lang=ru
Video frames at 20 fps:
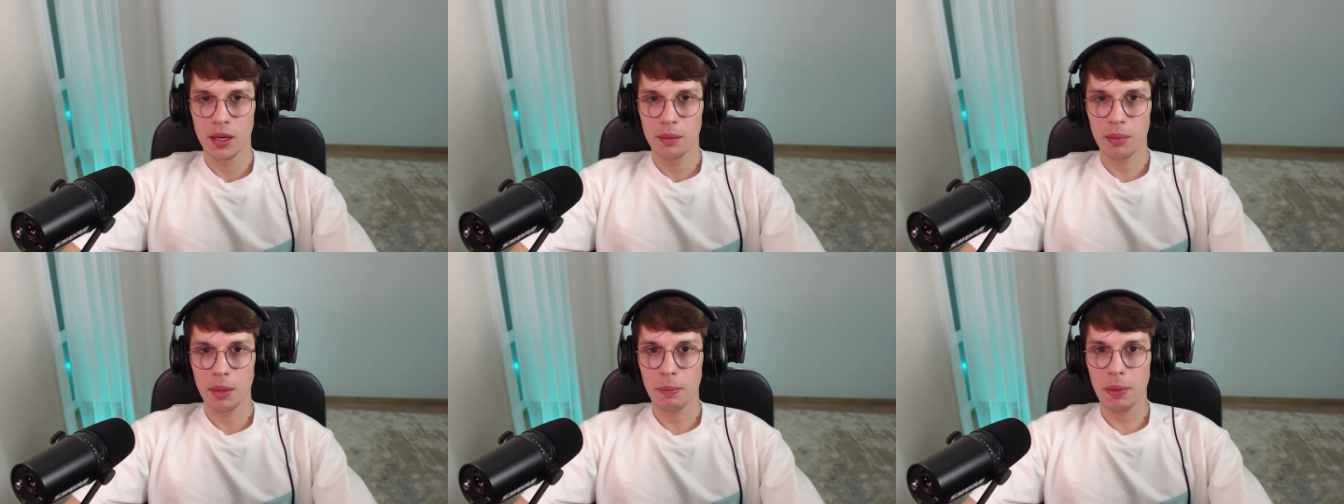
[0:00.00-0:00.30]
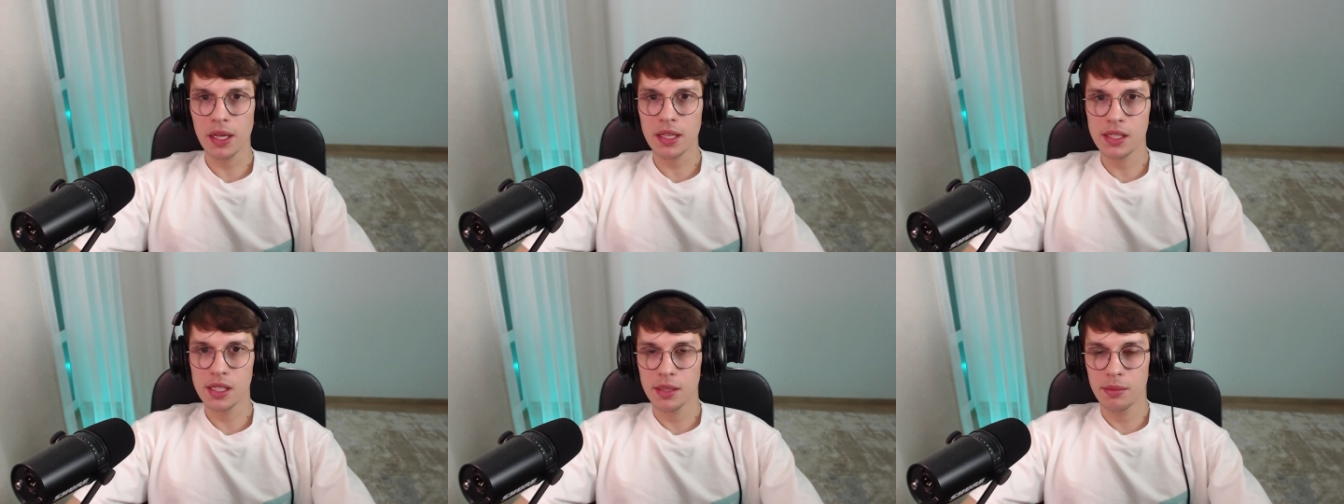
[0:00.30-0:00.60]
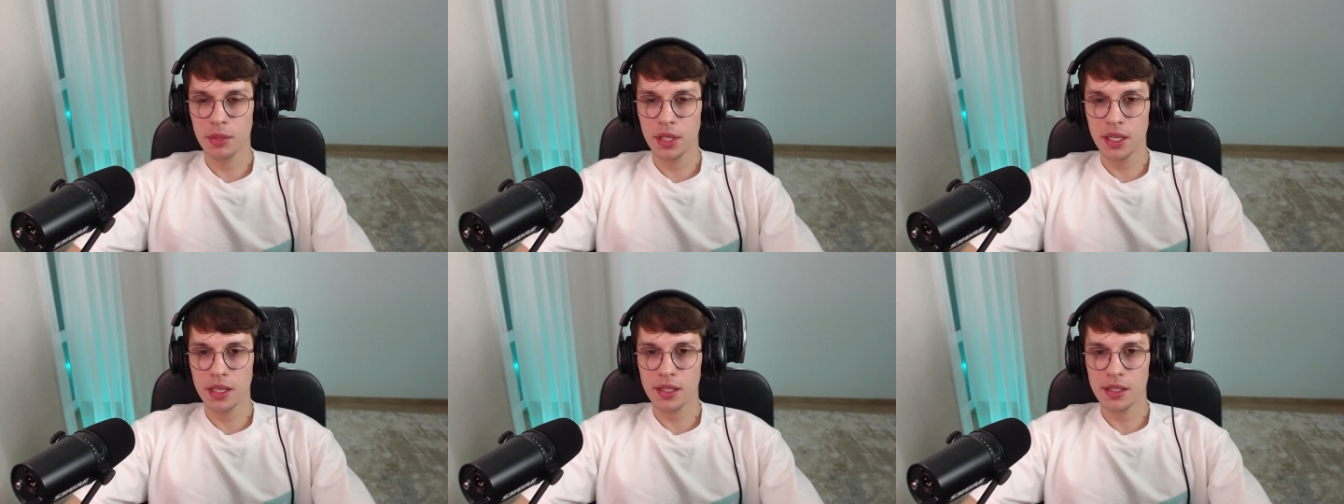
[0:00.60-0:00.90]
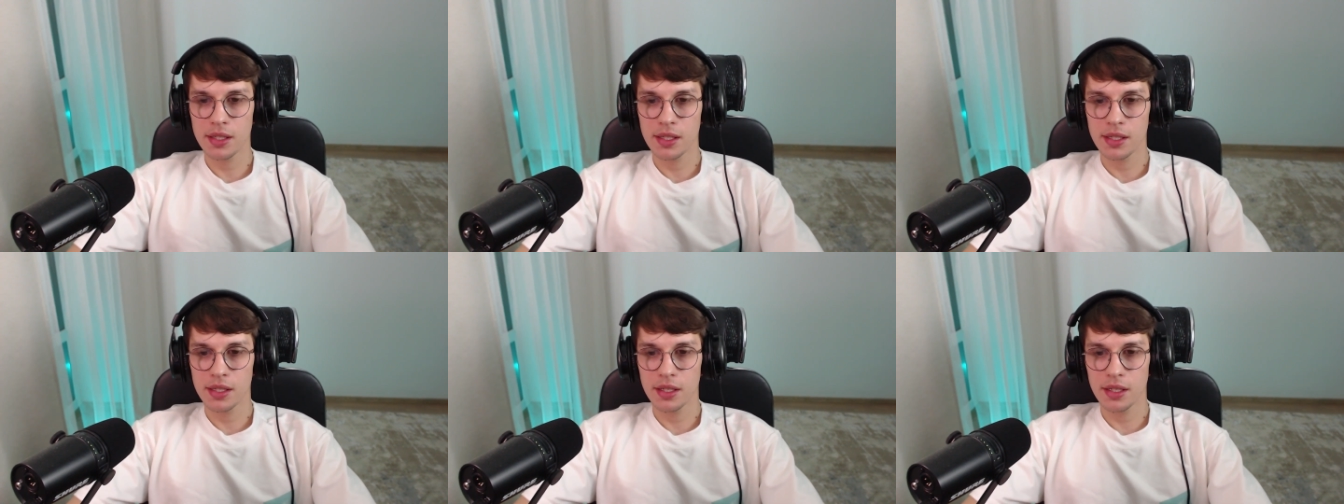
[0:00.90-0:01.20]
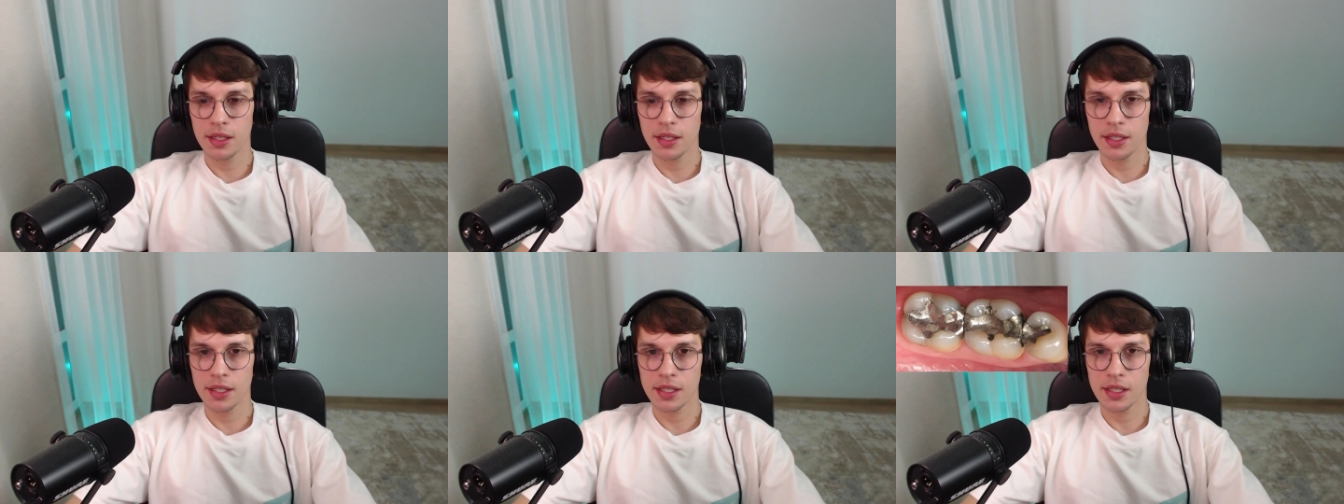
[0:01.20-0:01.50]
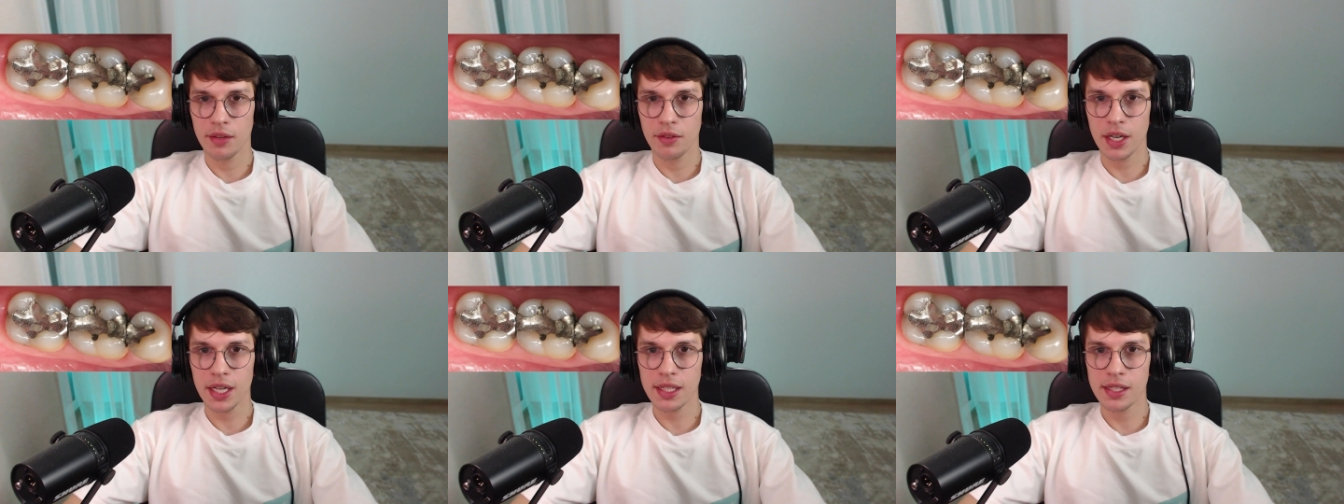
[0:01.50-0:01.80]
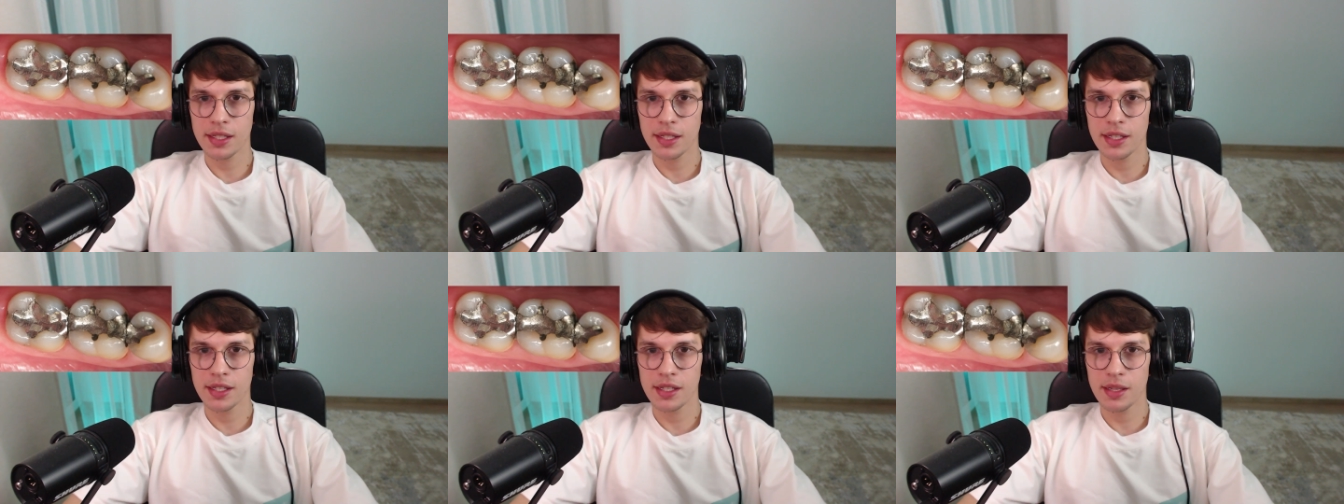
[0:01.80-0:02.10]
попался мне с
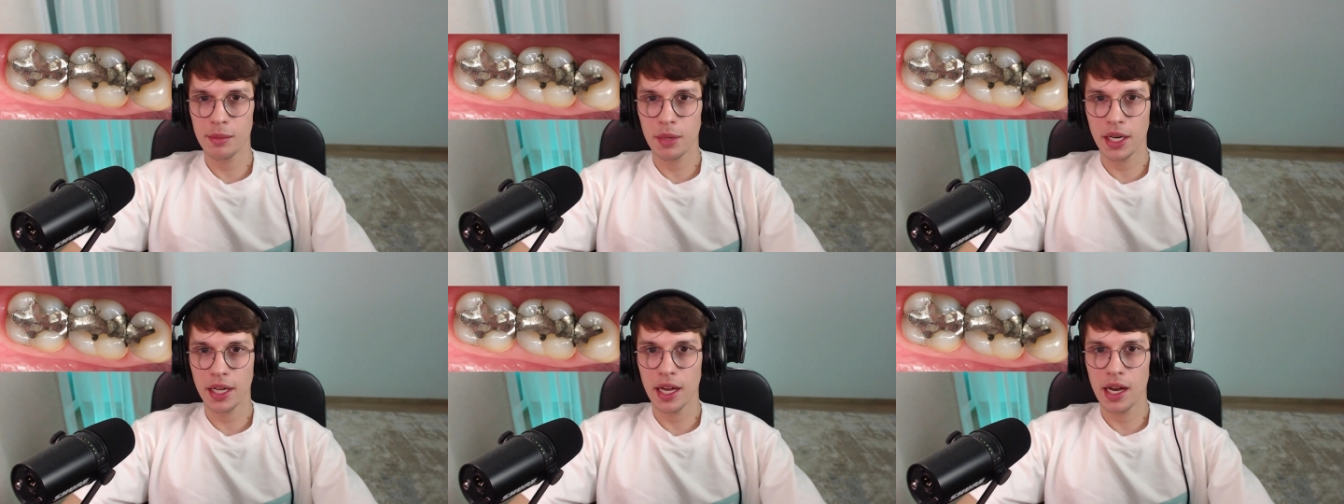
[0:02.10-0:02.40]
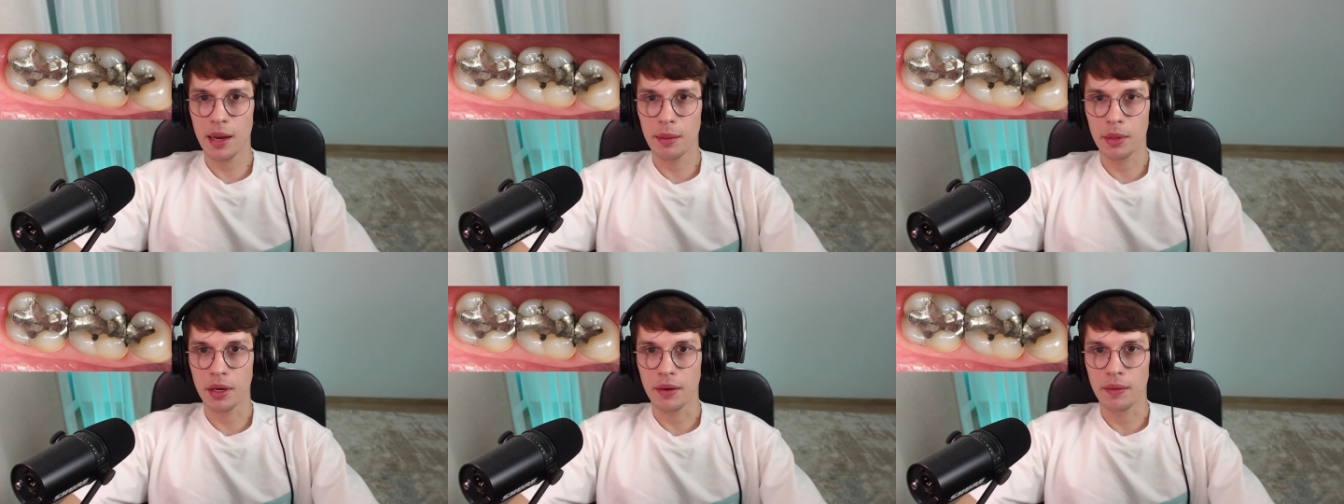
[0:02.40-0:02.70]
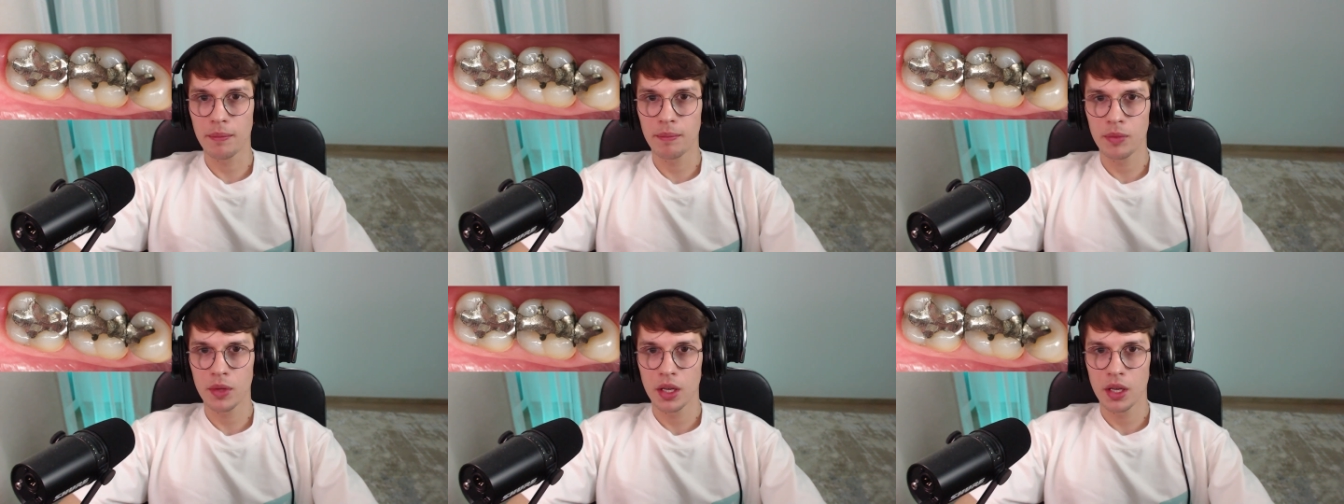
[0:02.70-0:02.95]
реставрацией из амальгамы.